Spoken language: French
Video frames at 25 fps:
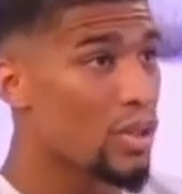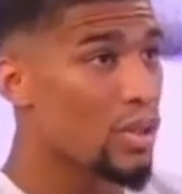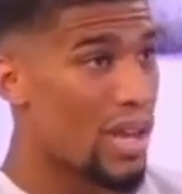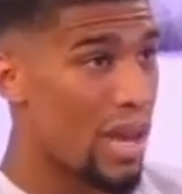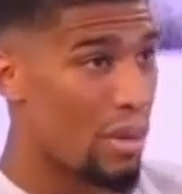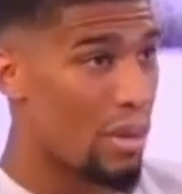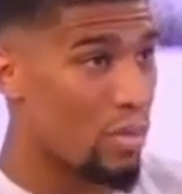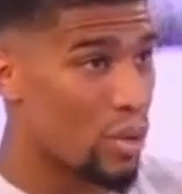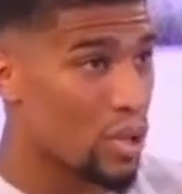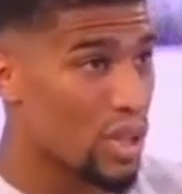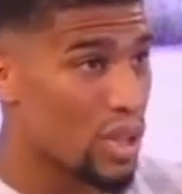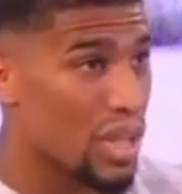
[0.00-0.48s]
Je lui
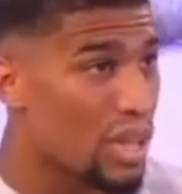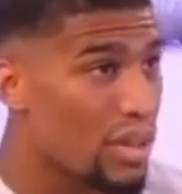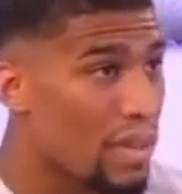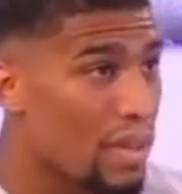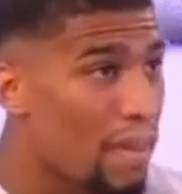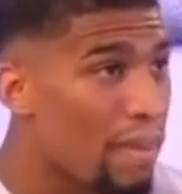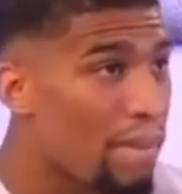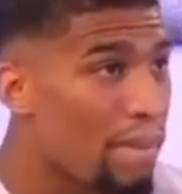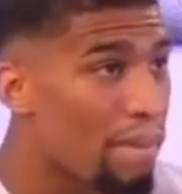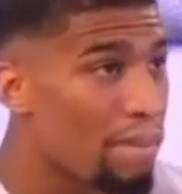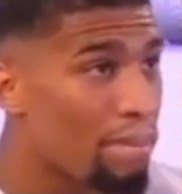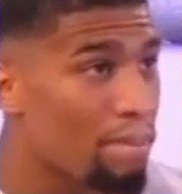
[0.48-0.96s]
donne à manger.
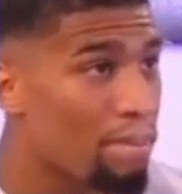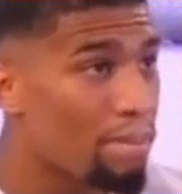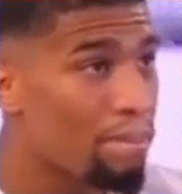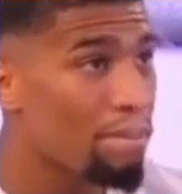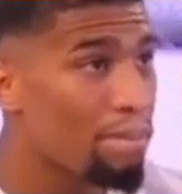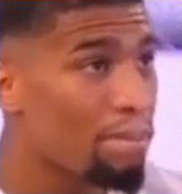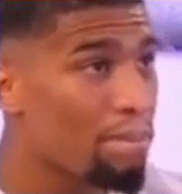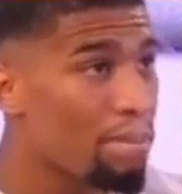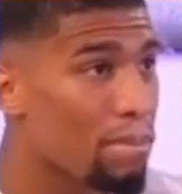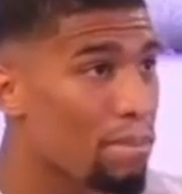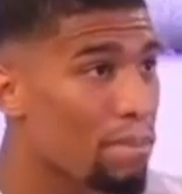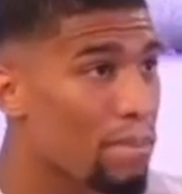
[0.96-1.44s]

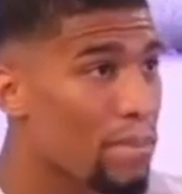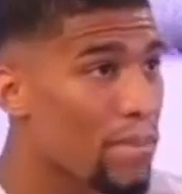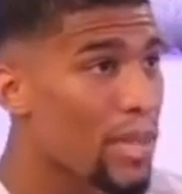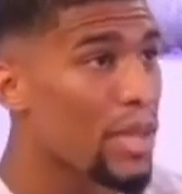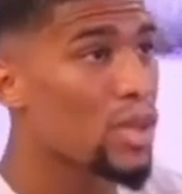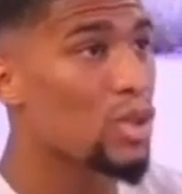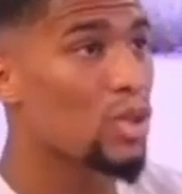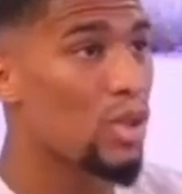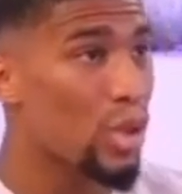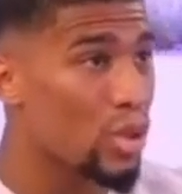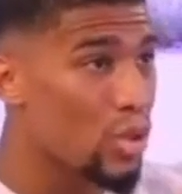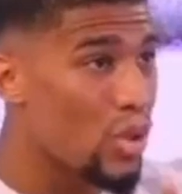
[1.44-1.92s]

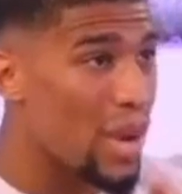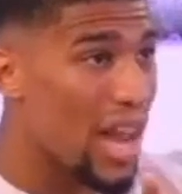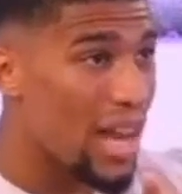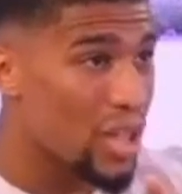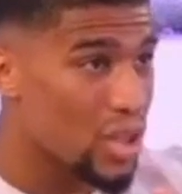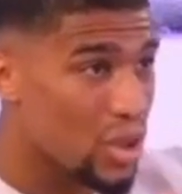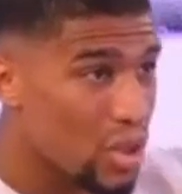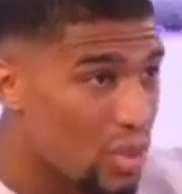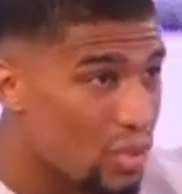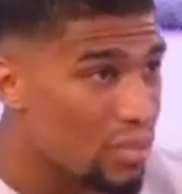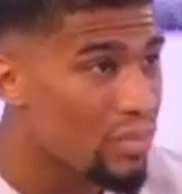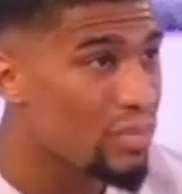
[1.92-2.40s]
Je lui donne de
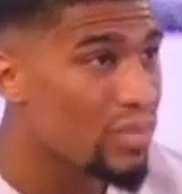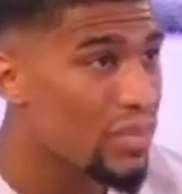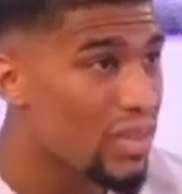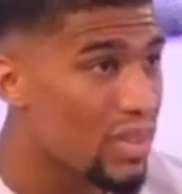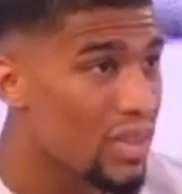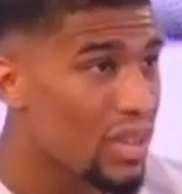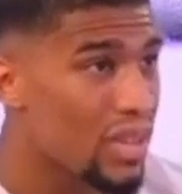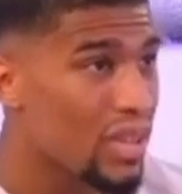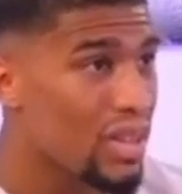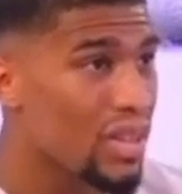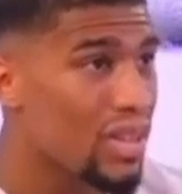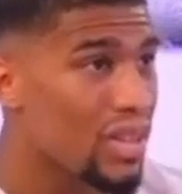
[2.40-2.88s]
l'argent
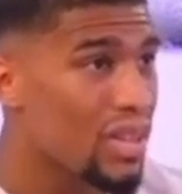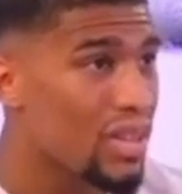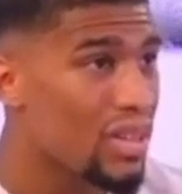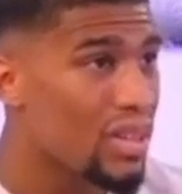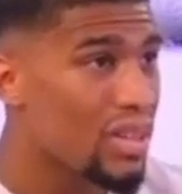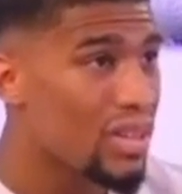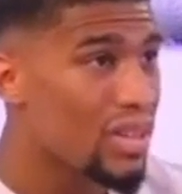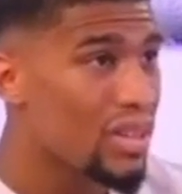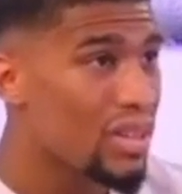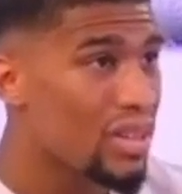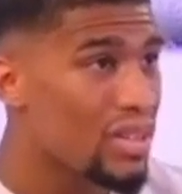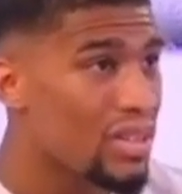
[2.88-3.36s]

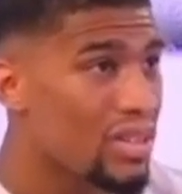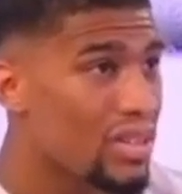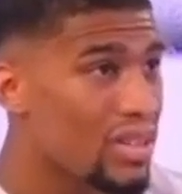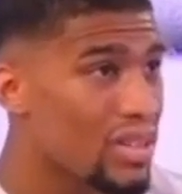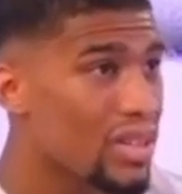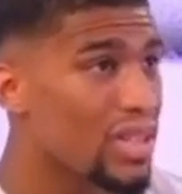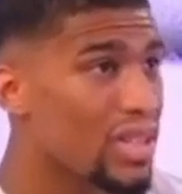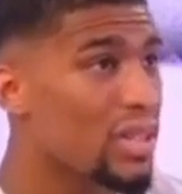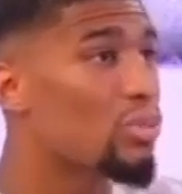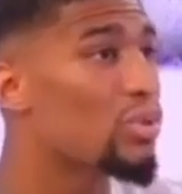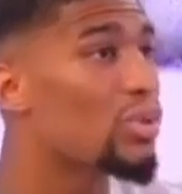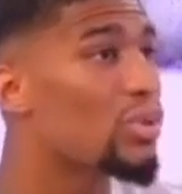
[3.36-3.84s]

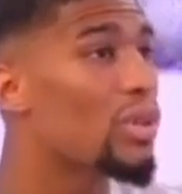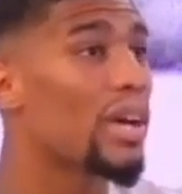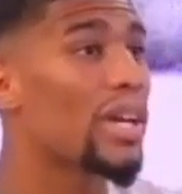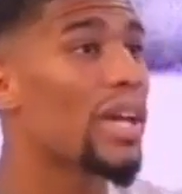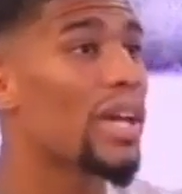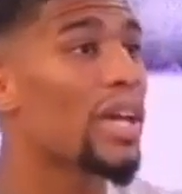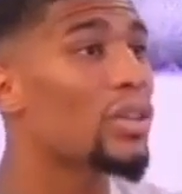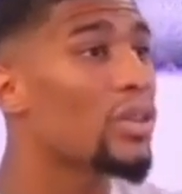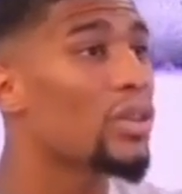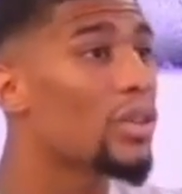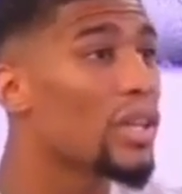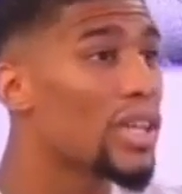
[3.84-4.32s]
j'ai
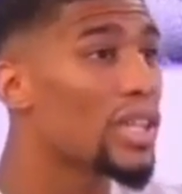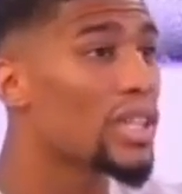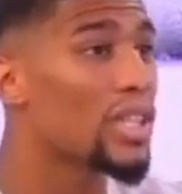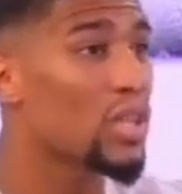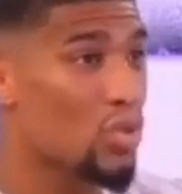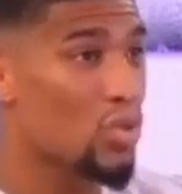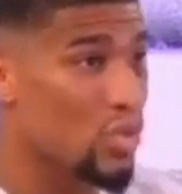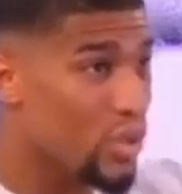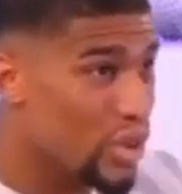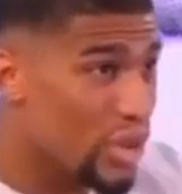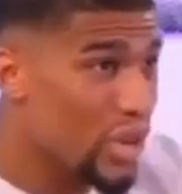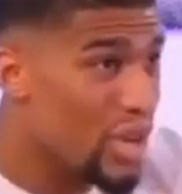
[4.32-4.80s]
plusieurs cartes de
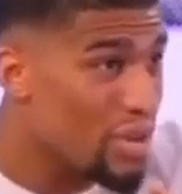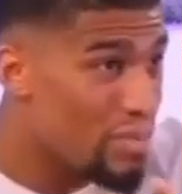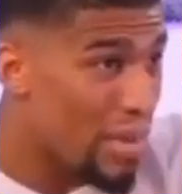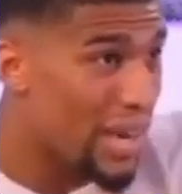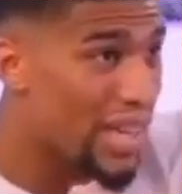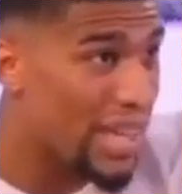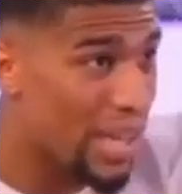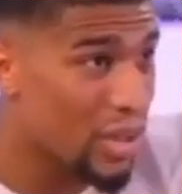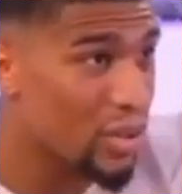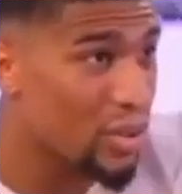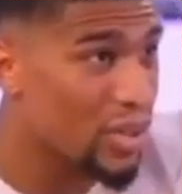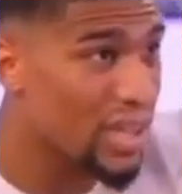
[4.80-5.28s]
crédit, je lui
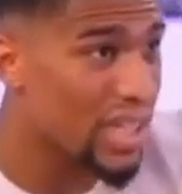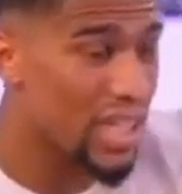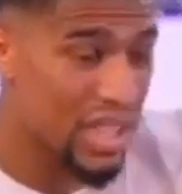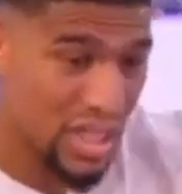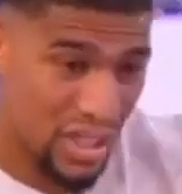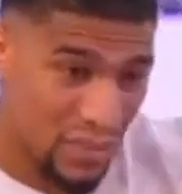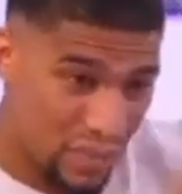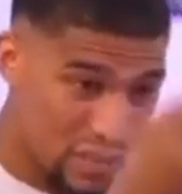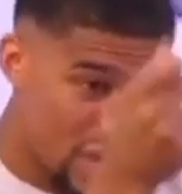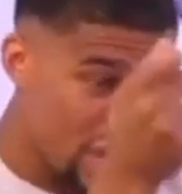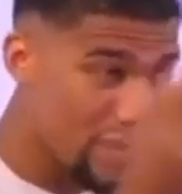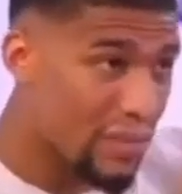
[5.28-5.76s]
donne ma carte de
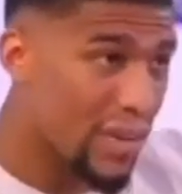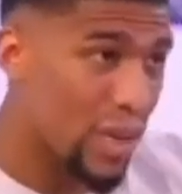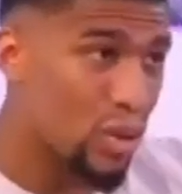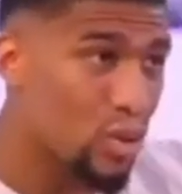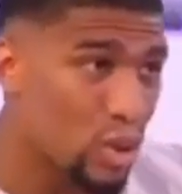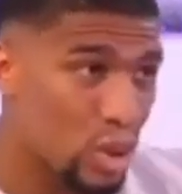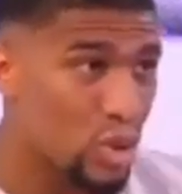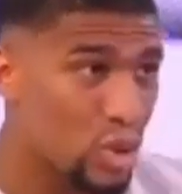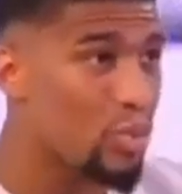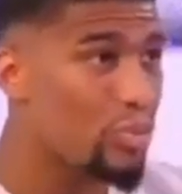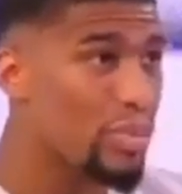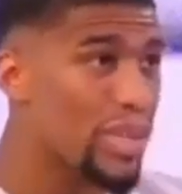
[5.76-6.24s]
crédit, va
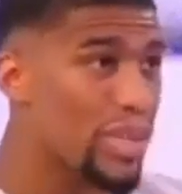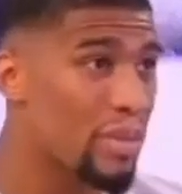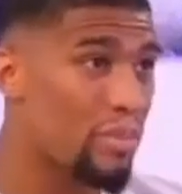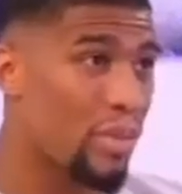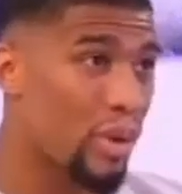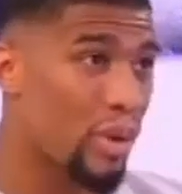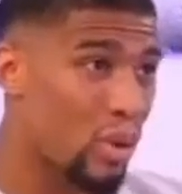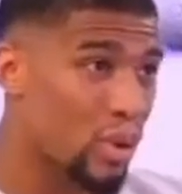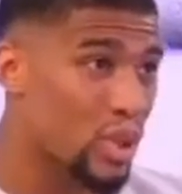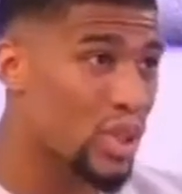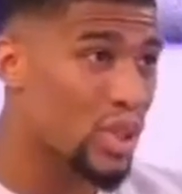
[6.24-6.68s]
faire le shopping